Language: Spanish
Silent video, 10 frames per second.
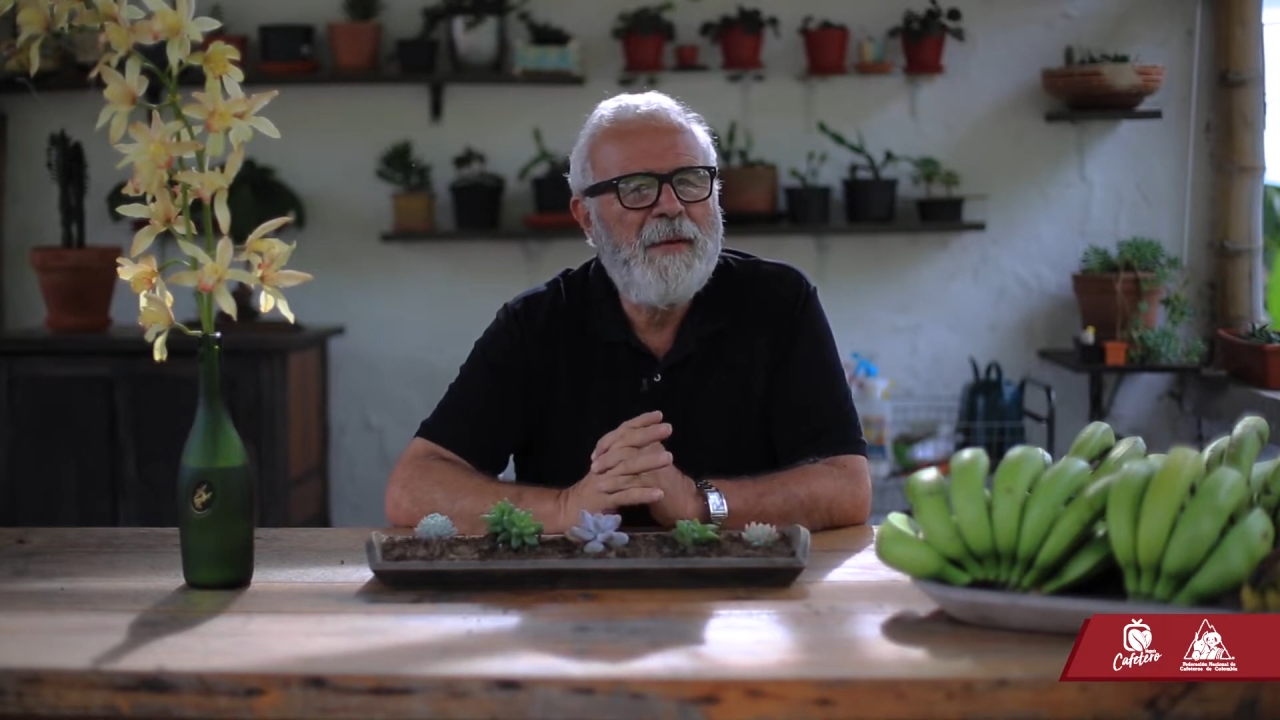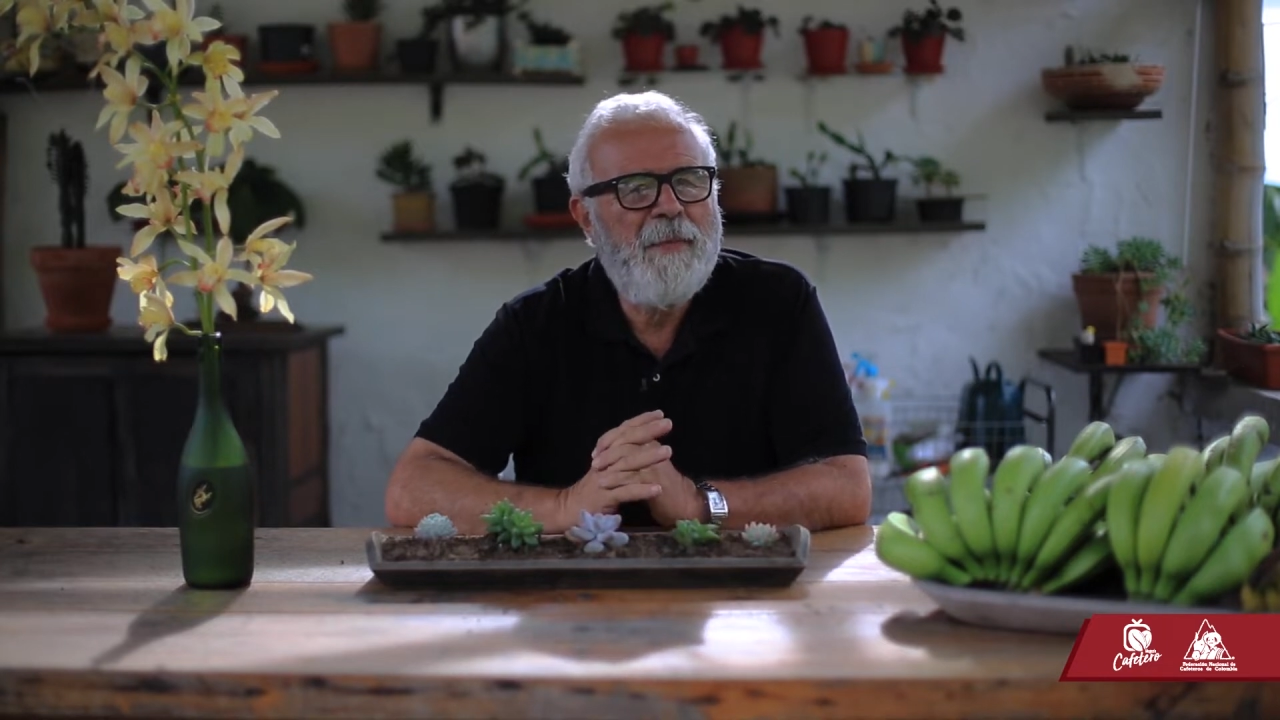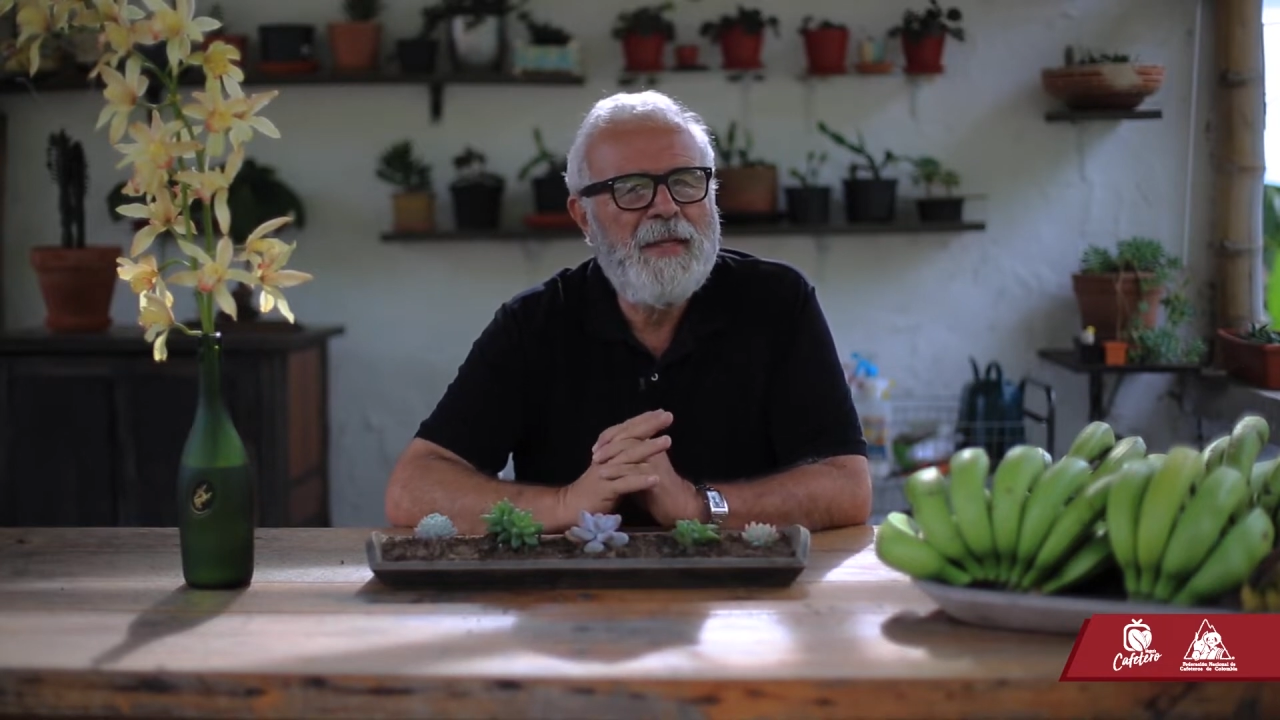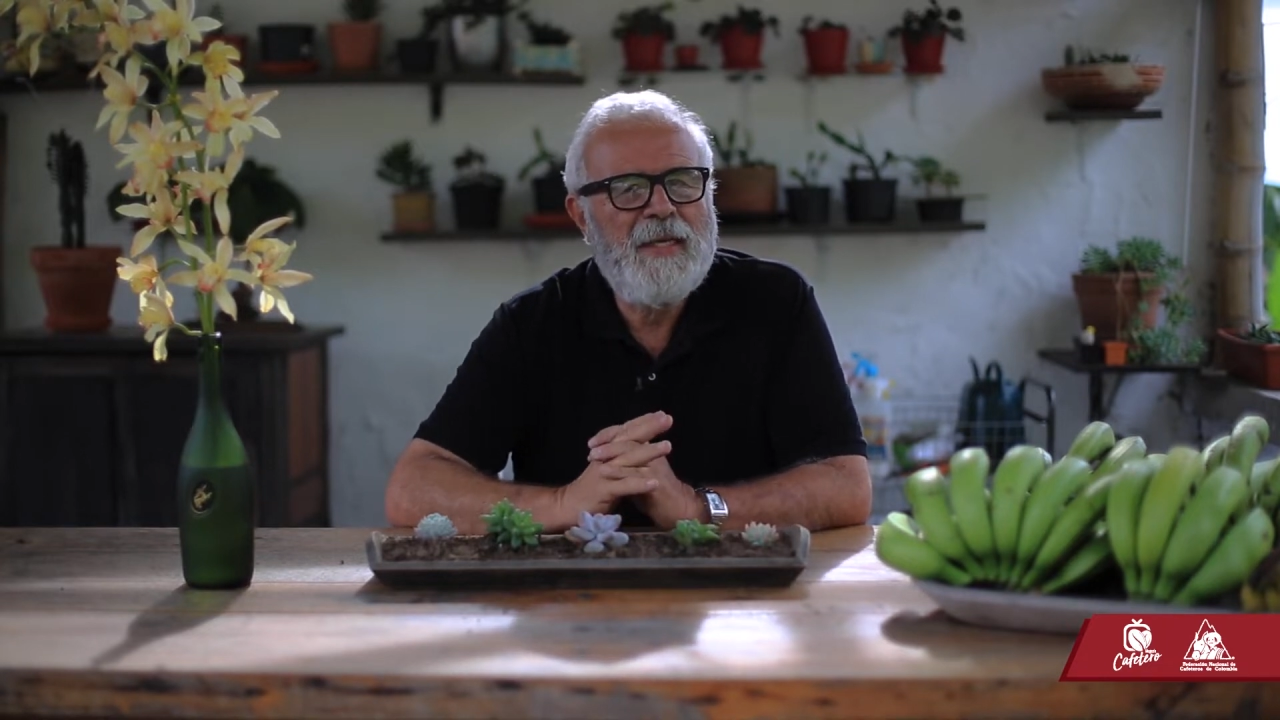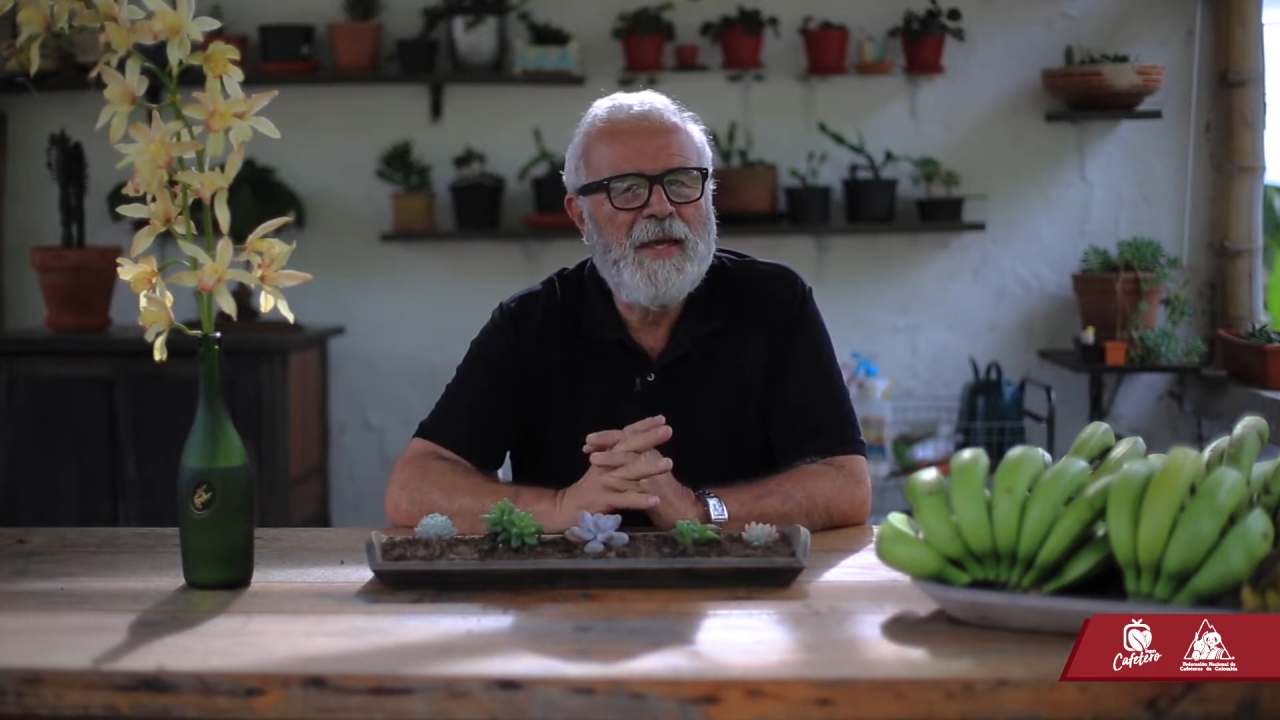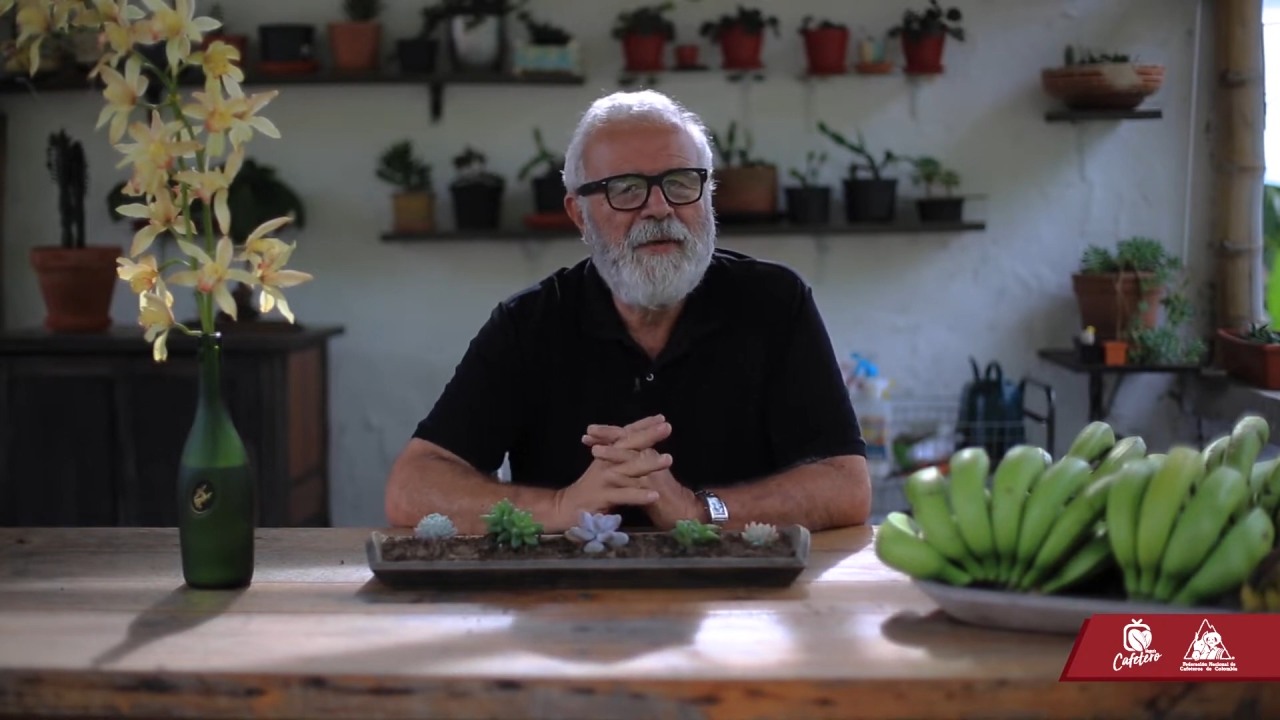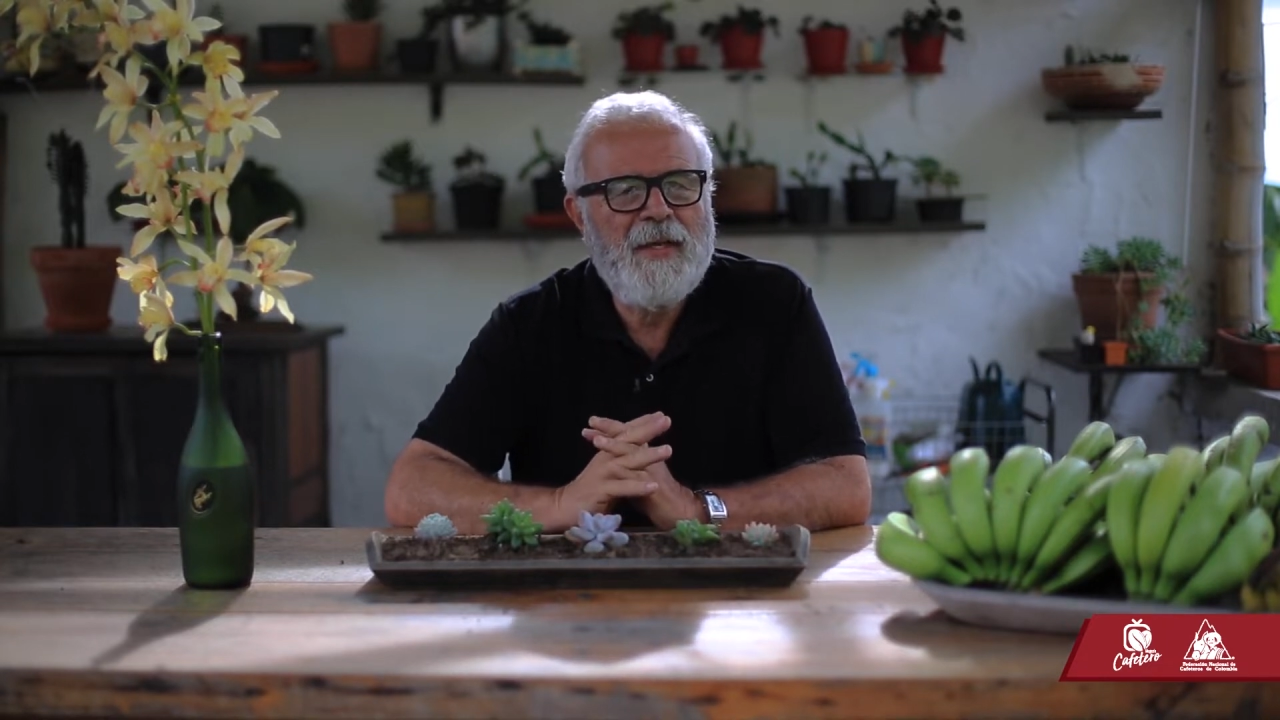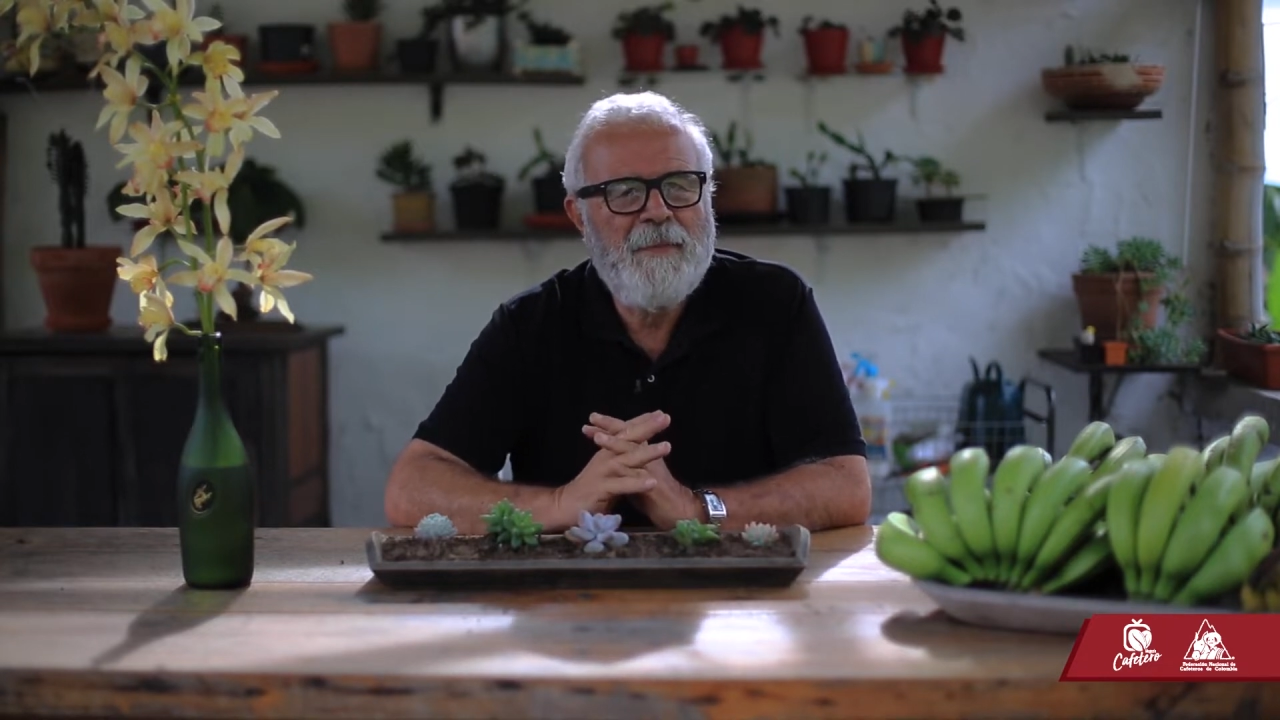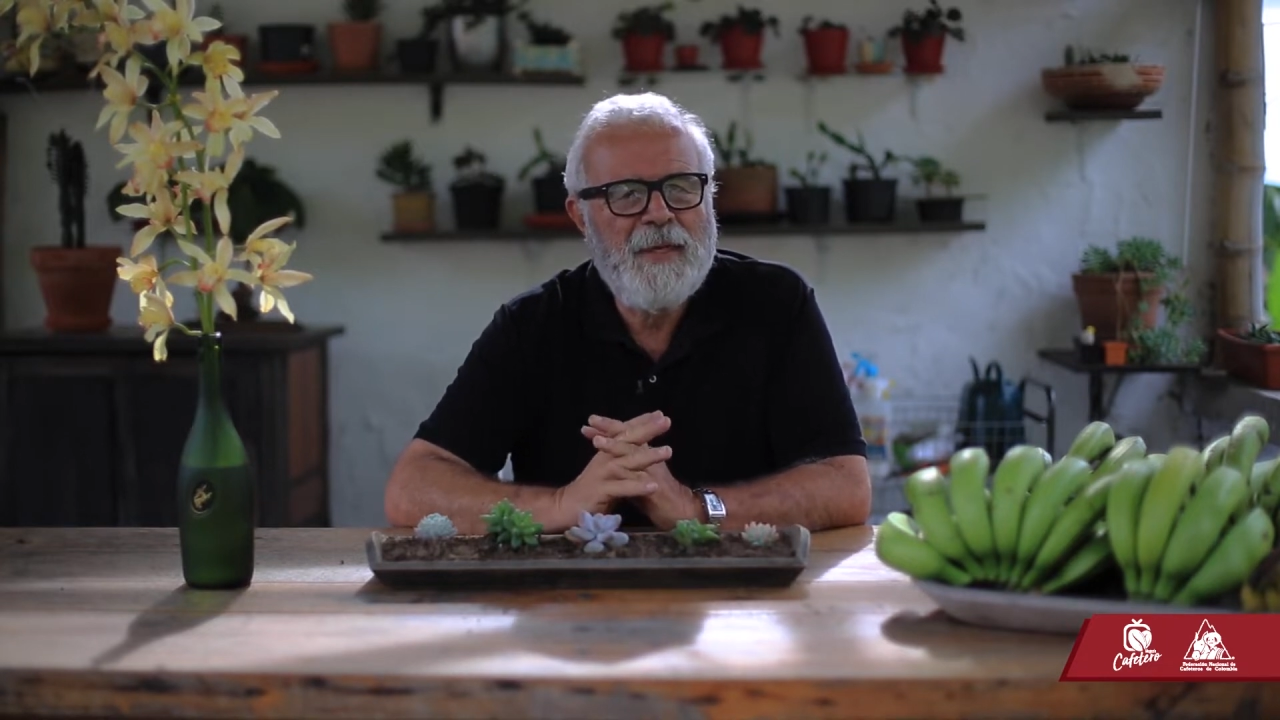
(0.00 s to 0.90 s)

venir a vivir a